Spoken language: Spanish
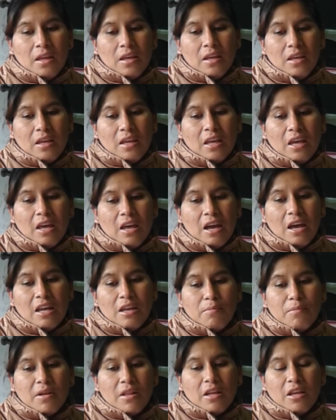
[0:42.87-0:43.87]
y que
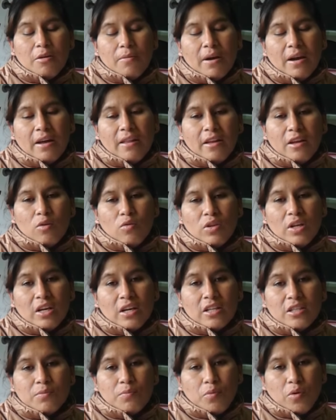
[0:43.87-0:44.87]
ahí me iban a dar una
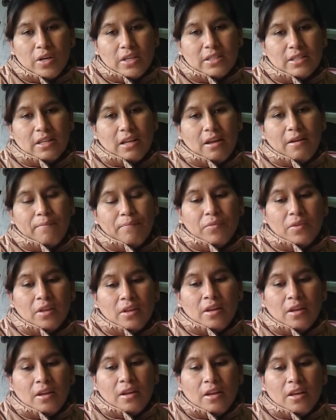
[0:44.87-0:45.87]
respuesta.
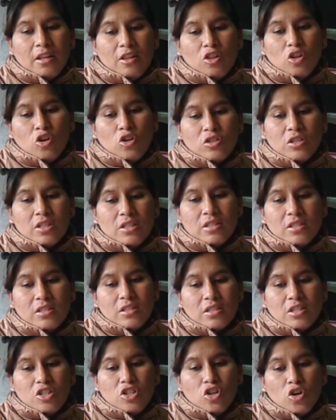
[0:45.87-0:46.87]

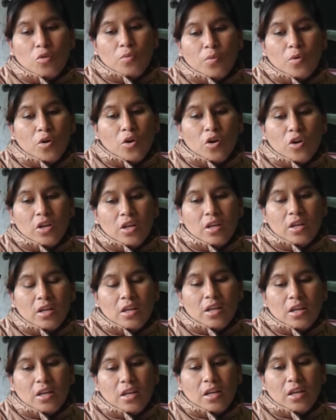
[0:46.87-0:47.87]
Entonces yo voy
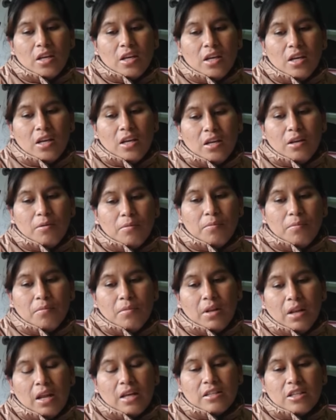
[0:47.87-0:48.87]
y
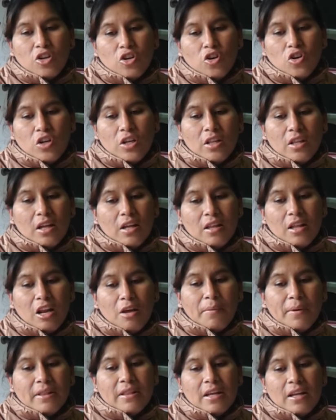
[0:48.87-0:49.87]
la señorita de
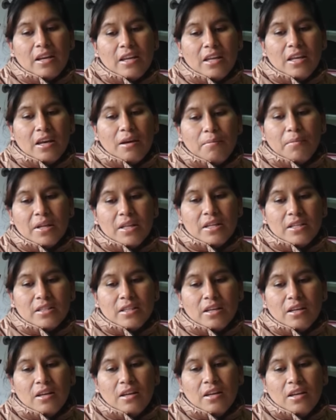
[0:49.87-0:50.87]
la ventanilla me
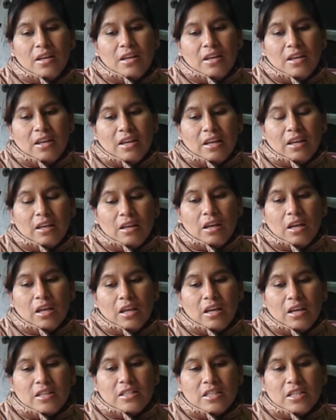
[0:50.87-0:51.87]
dice eh,
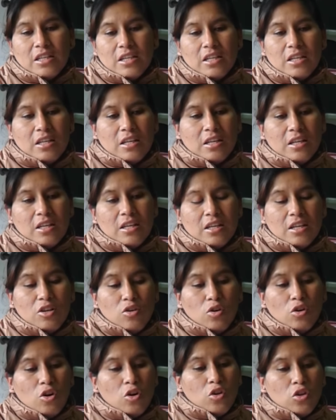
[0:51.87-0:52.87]
que si
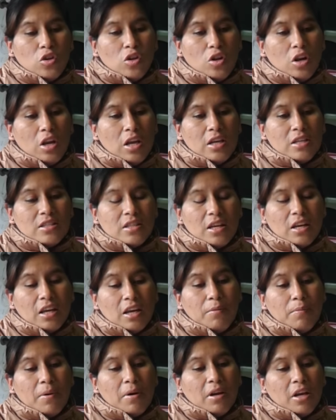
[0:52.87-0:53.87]
yo, este,
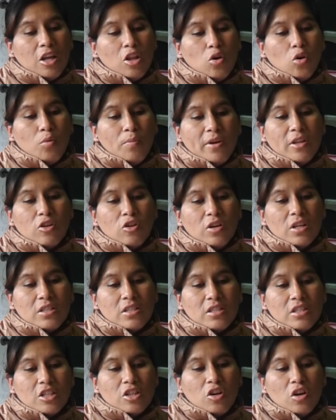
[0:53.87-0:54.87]
¿qué, ¿qué documento
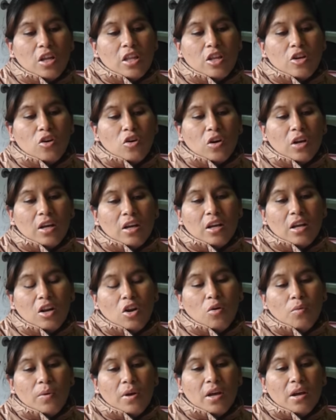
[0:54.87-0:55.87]
necesito? Le digo que
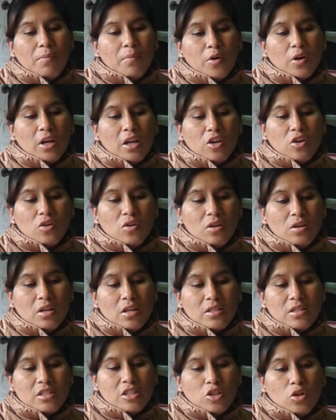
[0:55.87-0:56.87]
lo vea porque yo
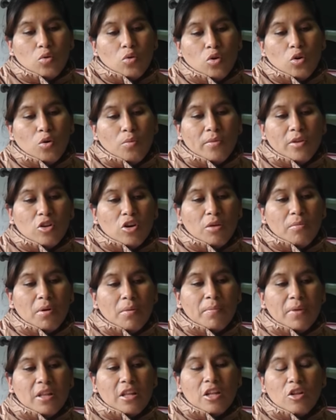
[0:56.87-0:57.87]
necesito un documento que me
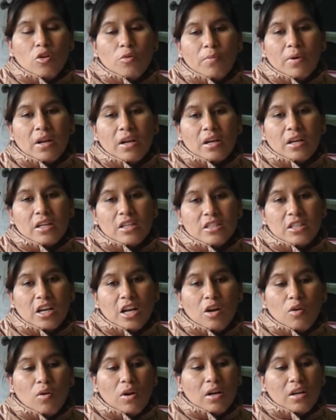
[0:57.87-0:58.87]
han pedido para
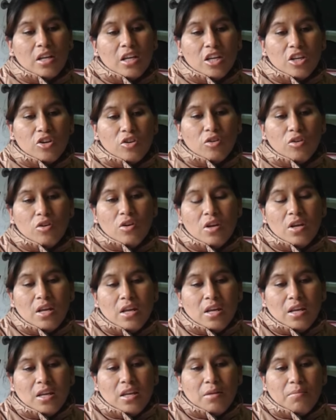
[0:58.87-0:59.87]
registrarlo al niño
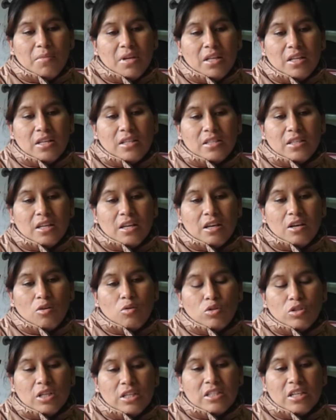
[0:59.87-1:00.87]
y me dice,
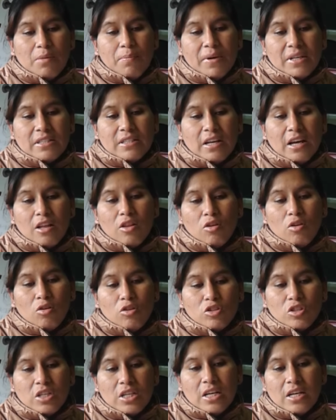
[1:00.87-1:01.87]
usted se ha pasado
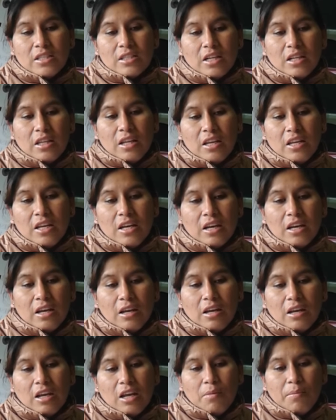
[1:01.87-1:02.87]
los días que tenía
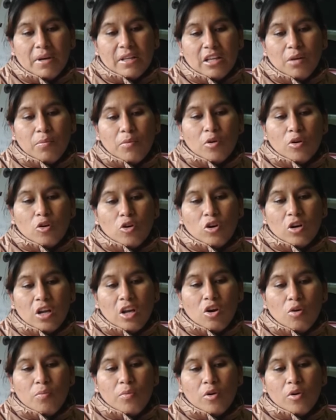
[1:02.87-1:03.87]
que, mandar por correo,